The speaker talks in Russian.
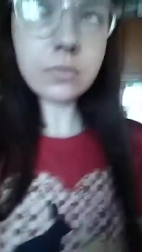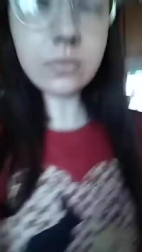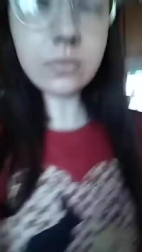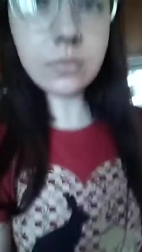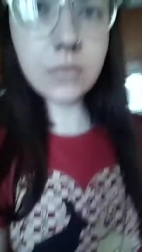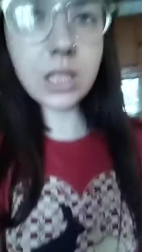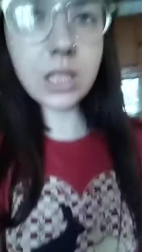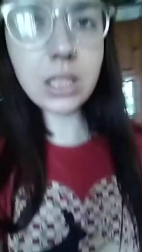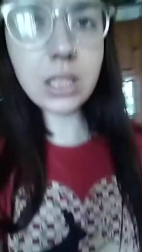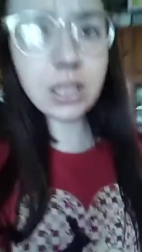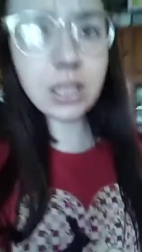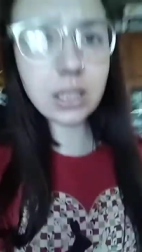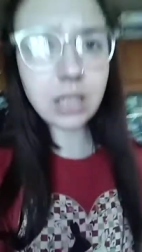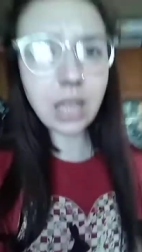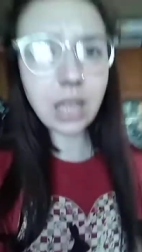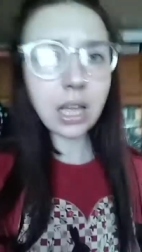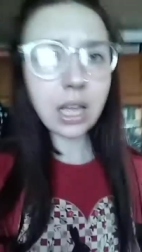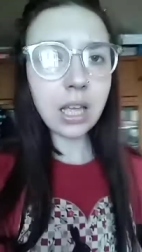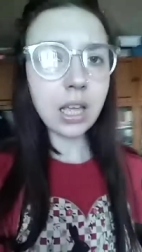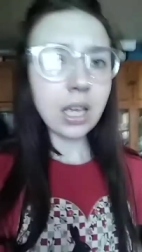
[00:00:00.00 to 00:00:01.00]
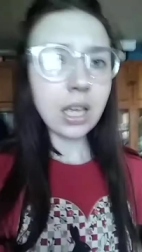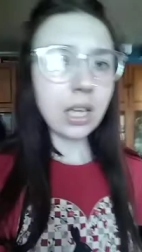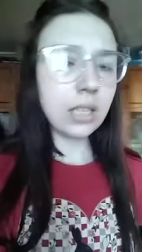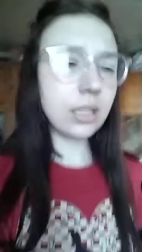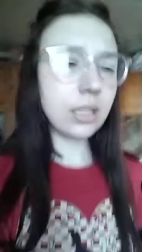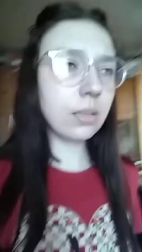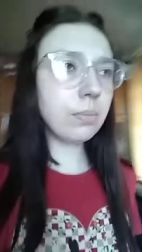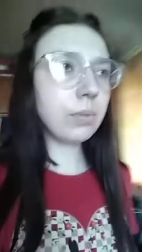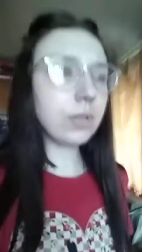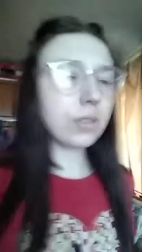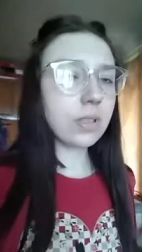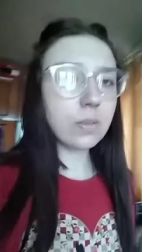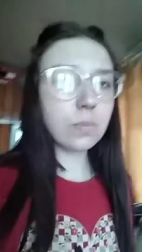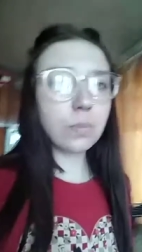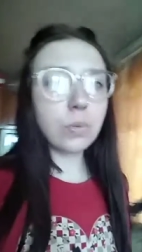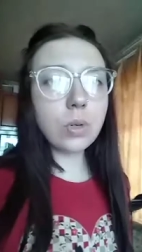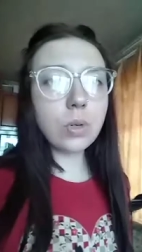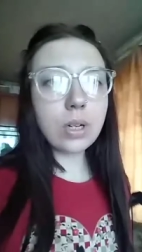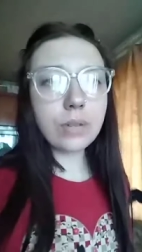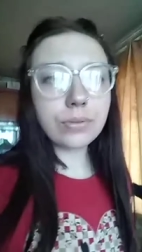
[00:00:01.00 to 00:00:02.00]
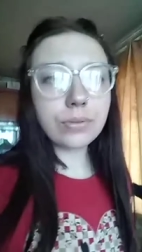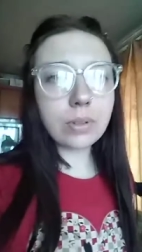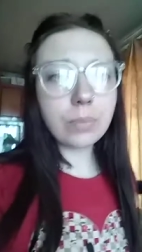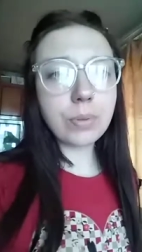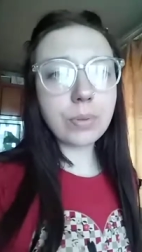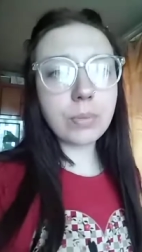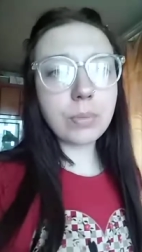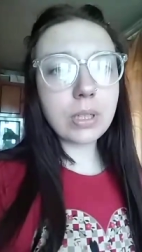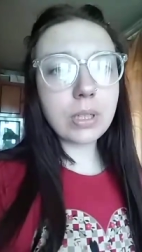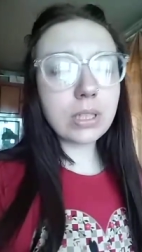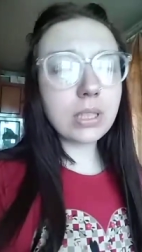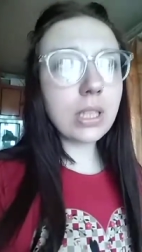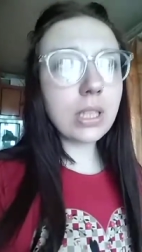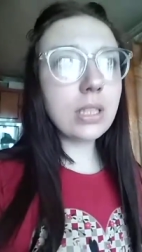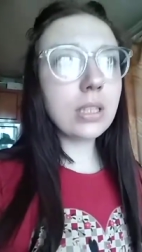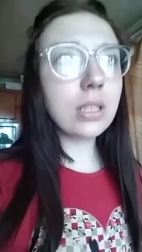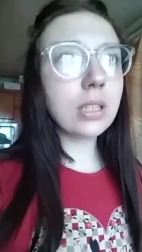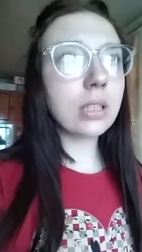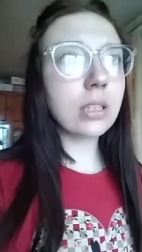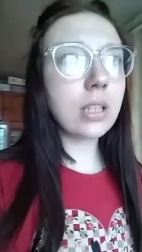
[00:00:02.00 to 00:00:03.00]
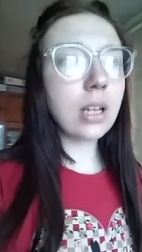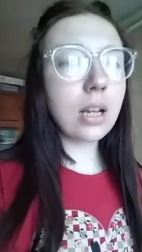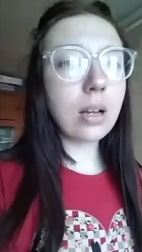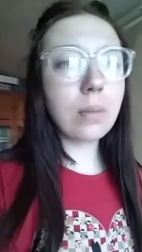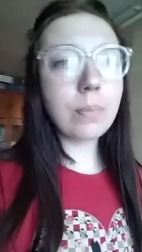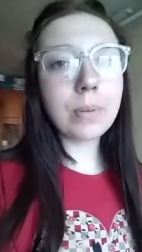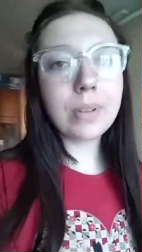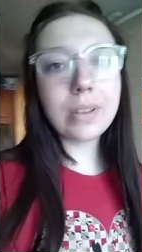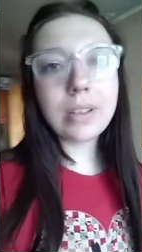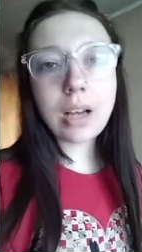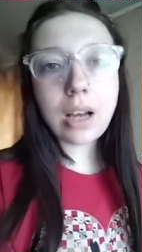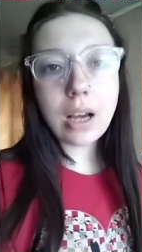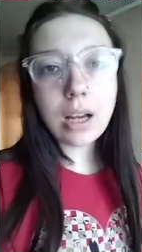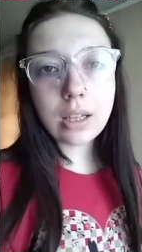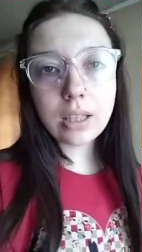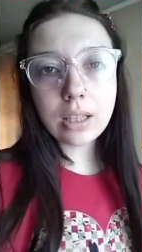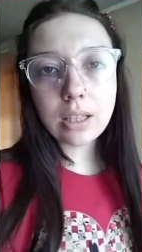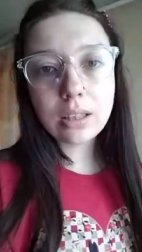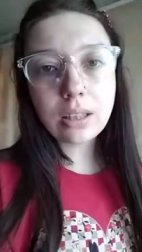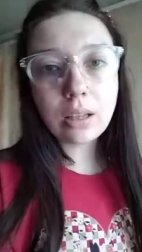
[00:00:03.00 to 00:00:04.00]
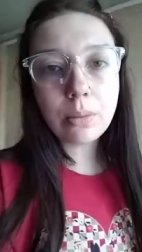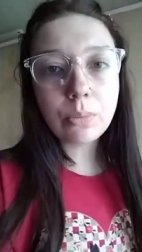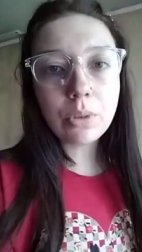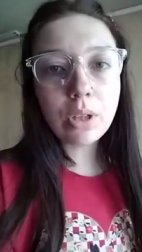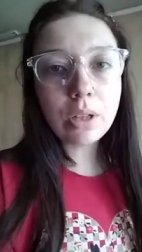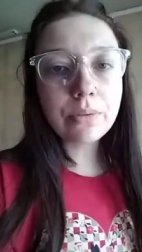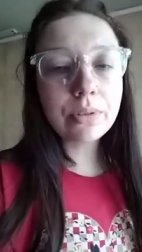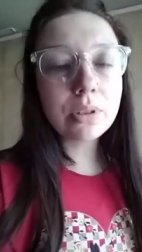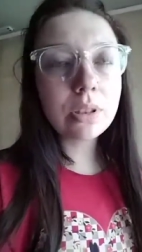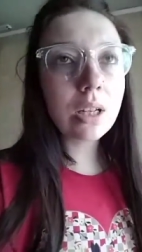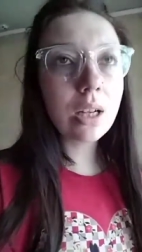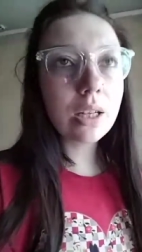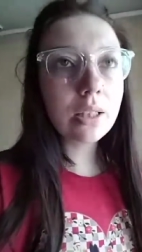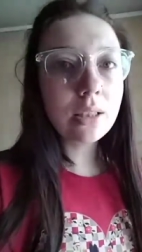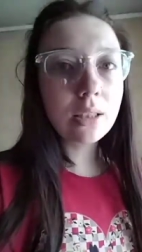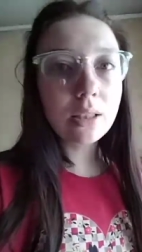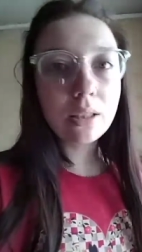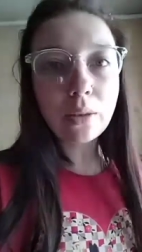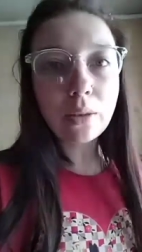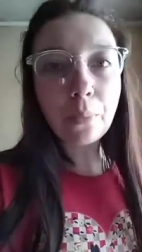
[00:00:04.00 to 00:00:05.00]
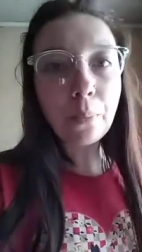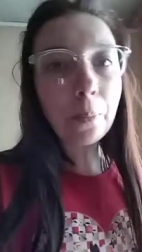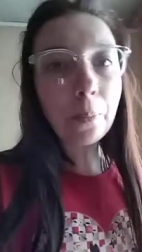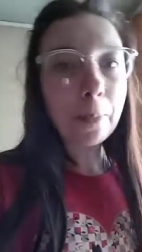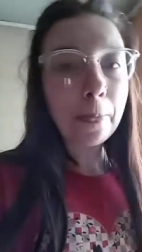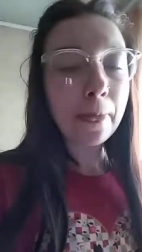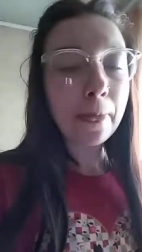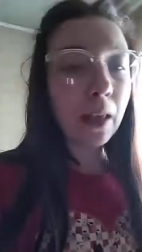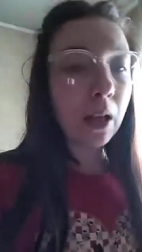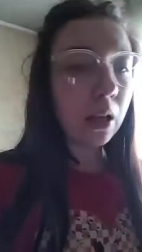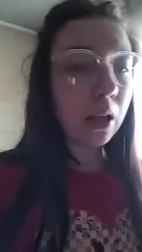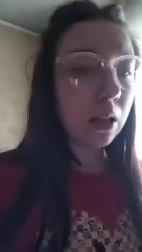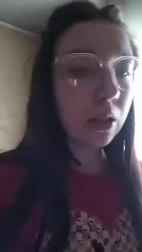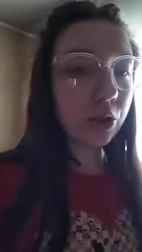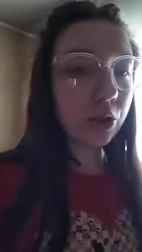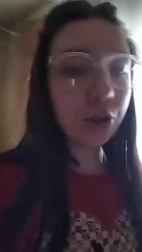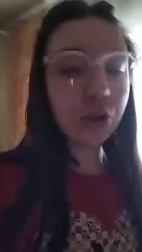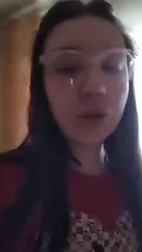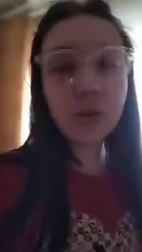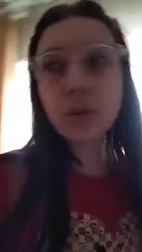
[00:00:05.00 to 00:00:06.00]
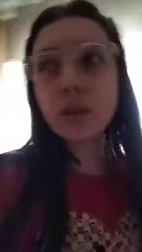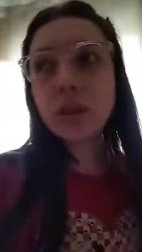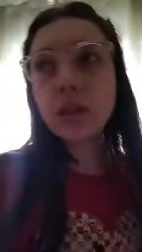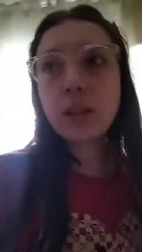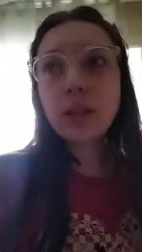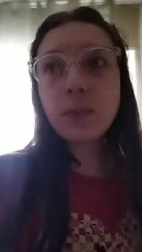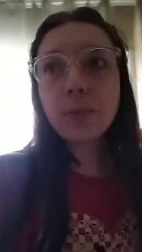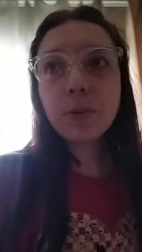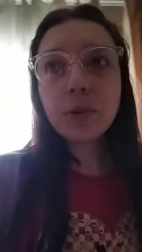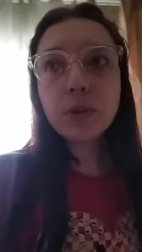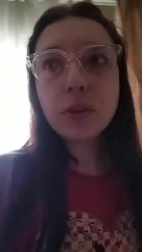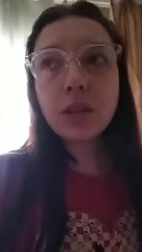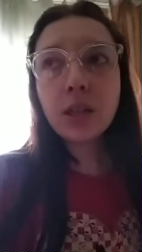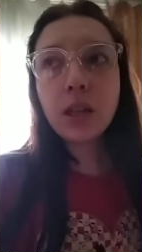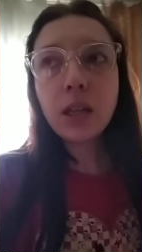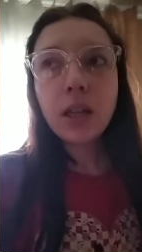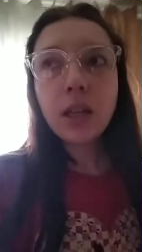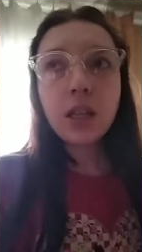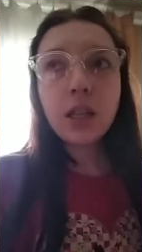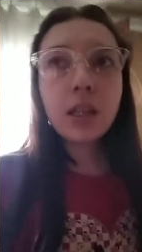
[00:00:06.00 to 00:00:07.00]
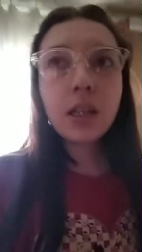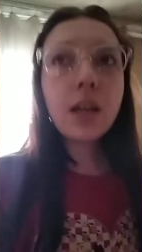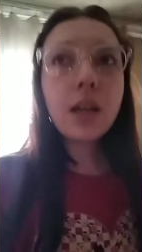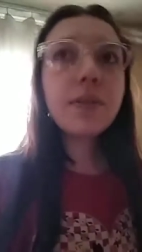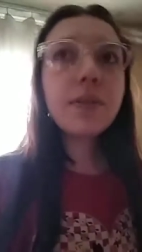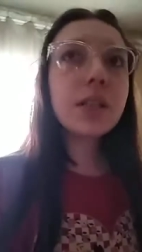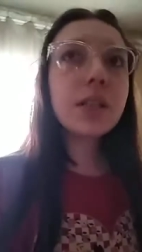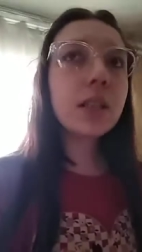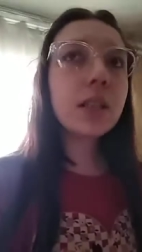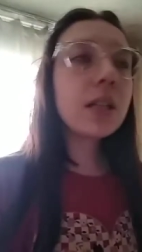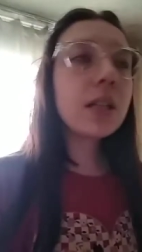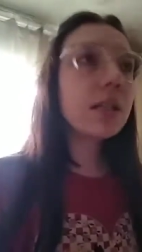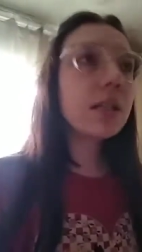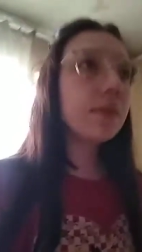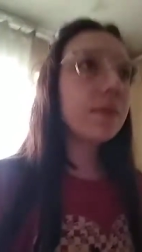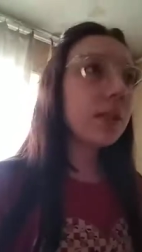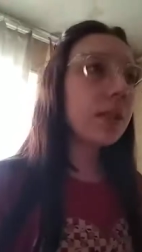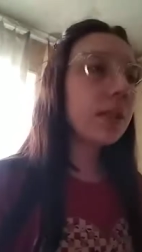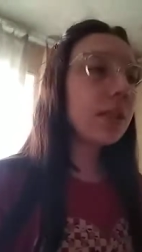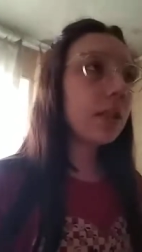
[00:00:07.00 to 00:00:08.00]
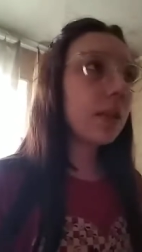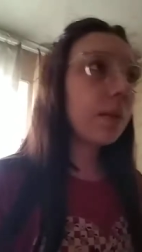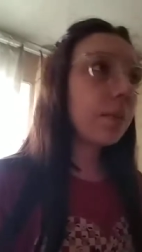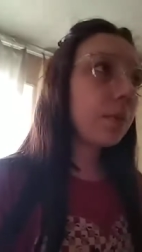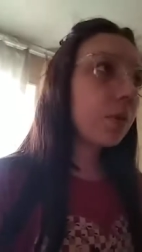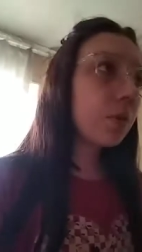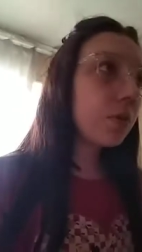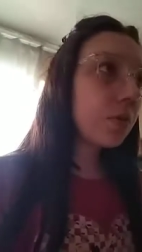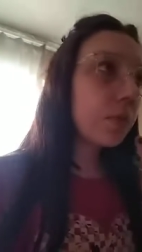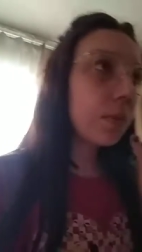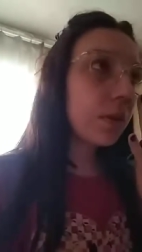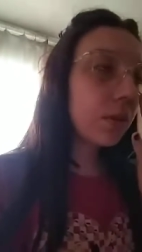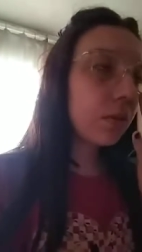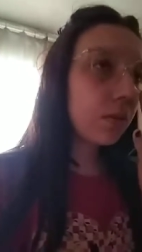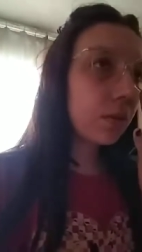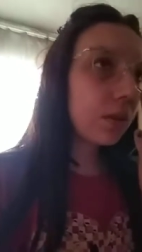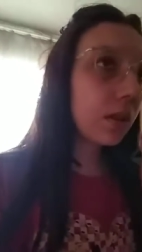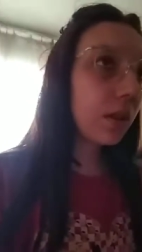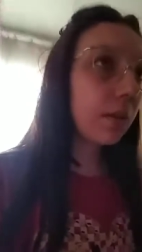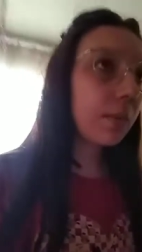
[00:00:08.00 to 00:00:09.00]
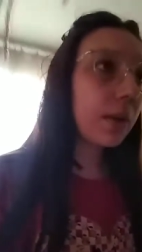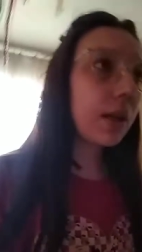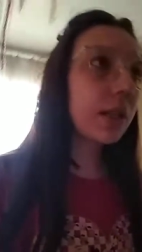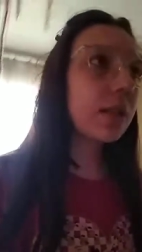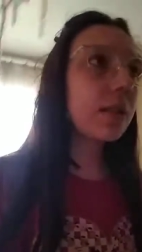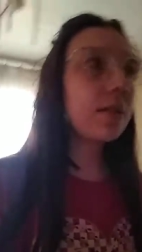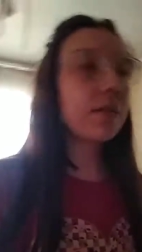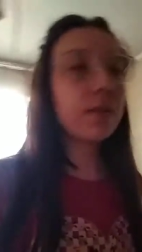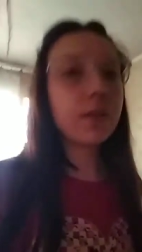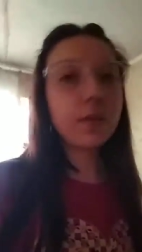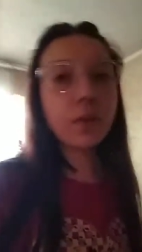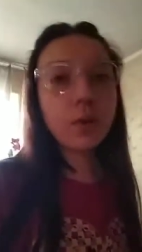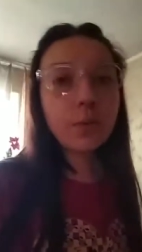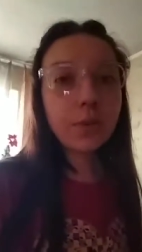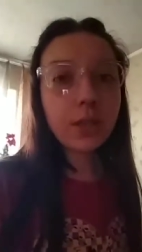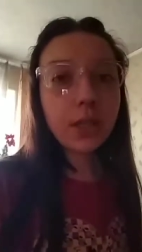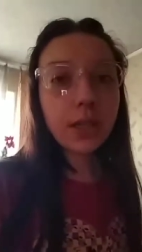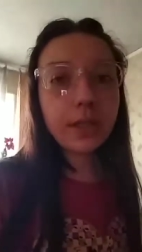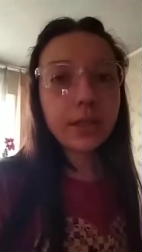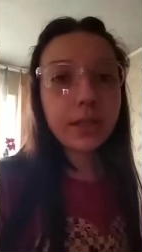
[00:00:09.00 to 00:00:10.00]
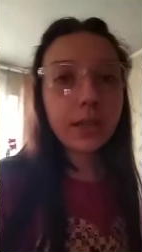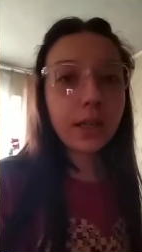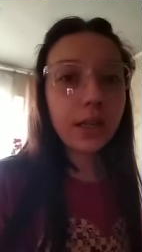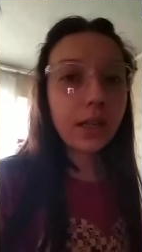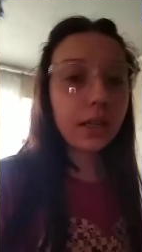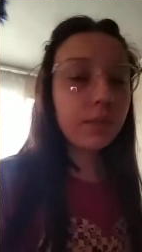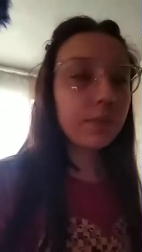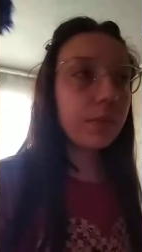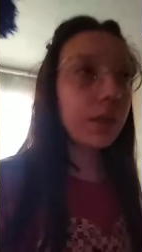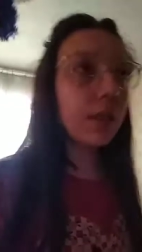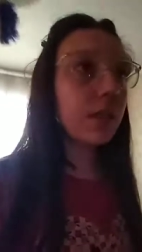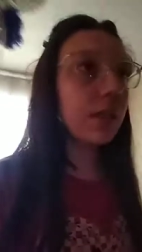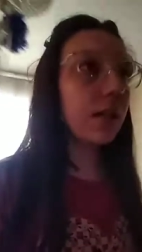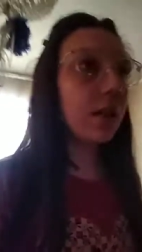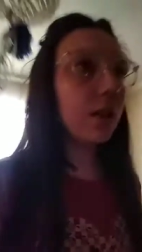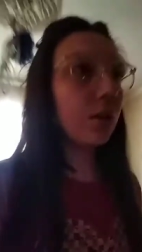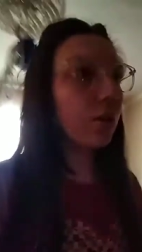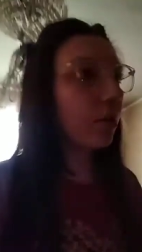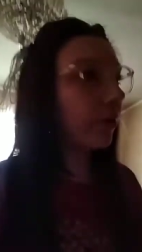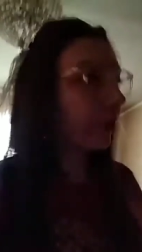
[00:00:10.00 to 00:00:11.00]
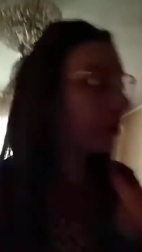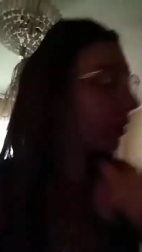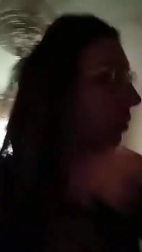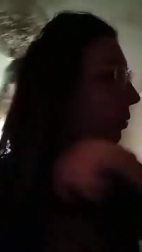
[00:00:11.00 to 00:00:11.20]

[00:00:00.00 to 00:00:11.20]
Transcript: у меня никогда не было сборов, например, денег на подарки, там, да, в садике или еще где-то. Просто и я всегда зависела плюс-минус там от своего мнения или от мнения какого-то